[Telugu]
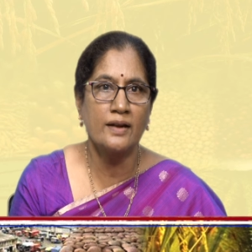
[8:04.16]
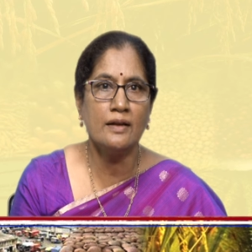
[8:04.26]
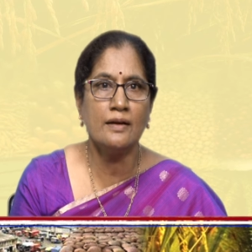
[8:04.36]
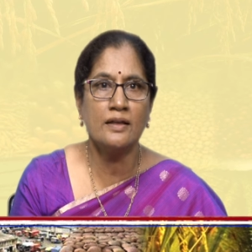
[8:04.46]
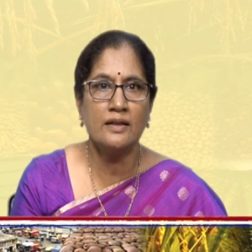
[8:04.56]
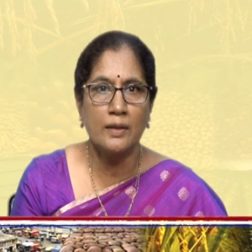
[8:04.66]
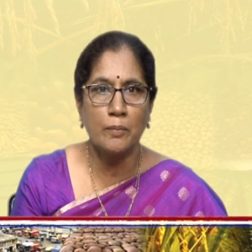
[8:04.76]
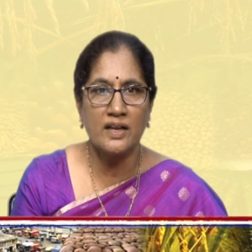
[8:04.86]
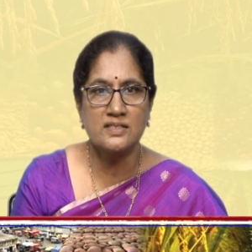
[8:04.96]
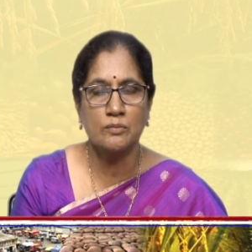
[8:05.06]
కానీ లేదా
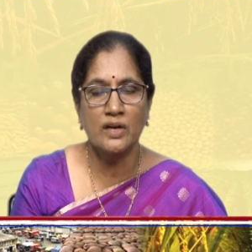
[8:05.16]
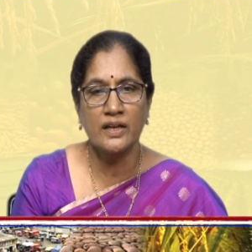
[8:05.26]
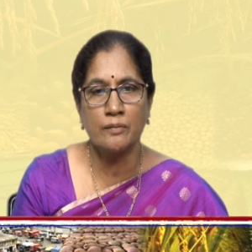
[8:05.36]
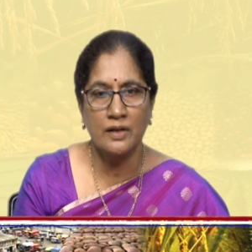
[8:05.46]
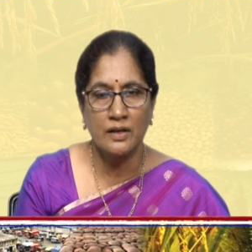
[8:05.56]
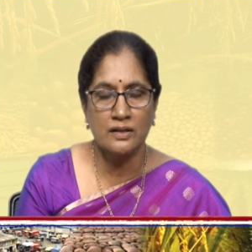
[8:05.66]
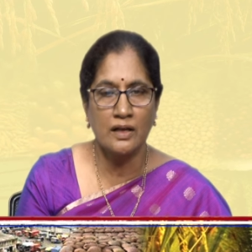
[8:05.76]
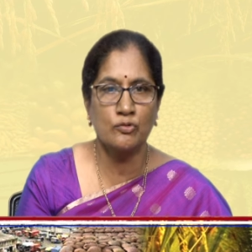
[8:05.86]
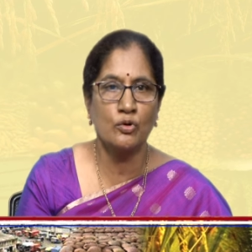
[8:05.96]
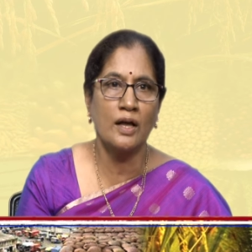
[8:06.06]
నిమ్మ రసం కానీ
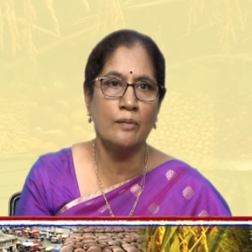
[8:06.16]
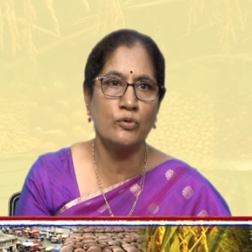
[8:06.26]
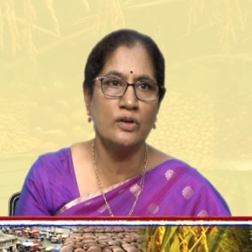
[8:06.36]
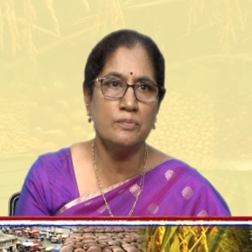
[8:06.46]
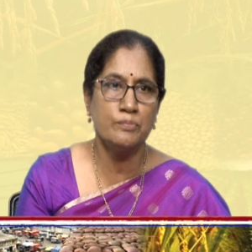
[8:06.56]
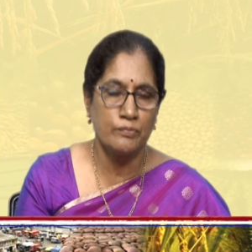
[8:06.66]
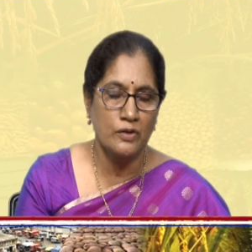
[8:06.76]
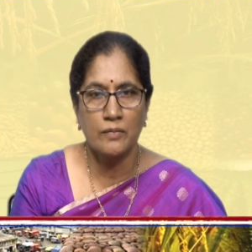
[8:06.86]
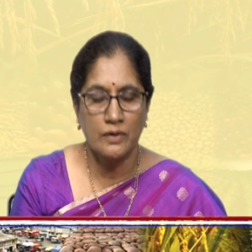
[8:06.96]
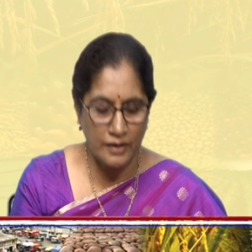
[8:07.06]
దాంతో కలుపుకొని
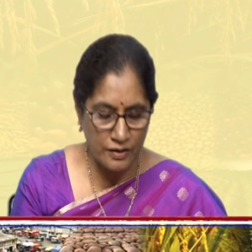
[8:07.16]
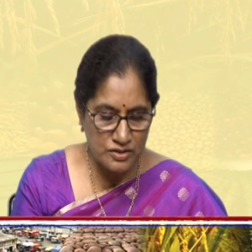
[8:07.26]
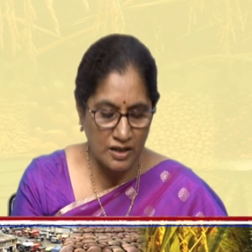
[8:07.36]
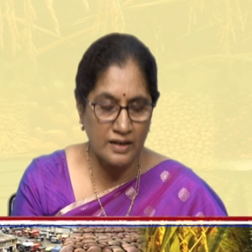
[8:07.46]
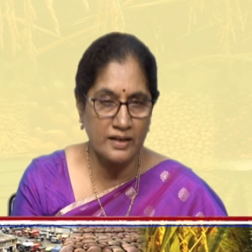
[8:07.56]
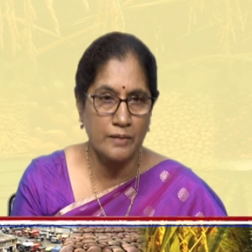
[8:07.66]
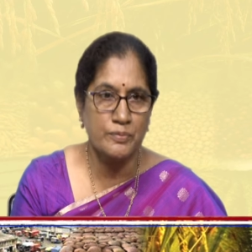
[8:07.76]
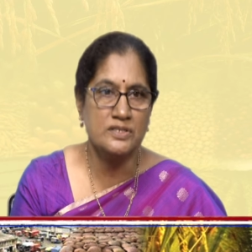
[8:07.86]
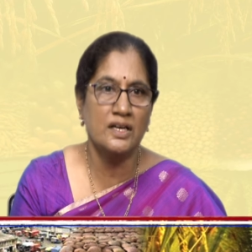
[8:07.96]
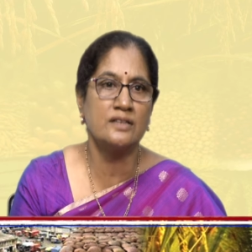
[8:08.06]
రెండు సార్లు కనుక
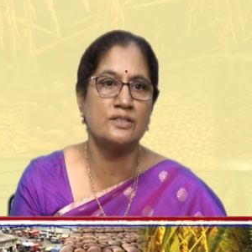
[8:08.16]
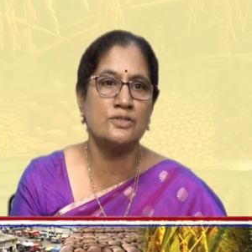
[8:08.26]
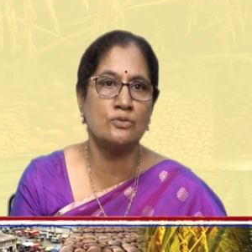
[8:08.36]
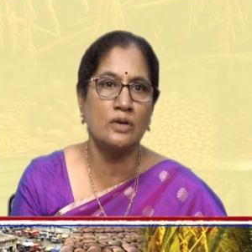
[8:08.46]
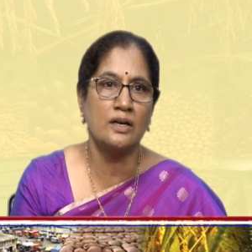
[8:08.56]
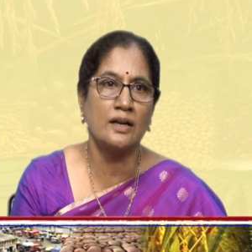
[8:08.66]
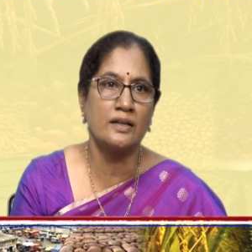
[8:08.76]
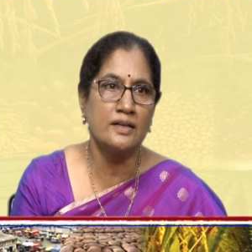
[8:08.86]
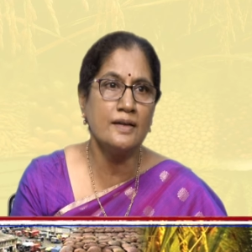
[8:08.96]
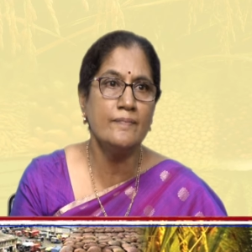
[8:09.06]
పిచికారీ
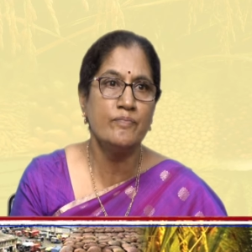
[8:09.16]
చేసుకున్నట్లయితే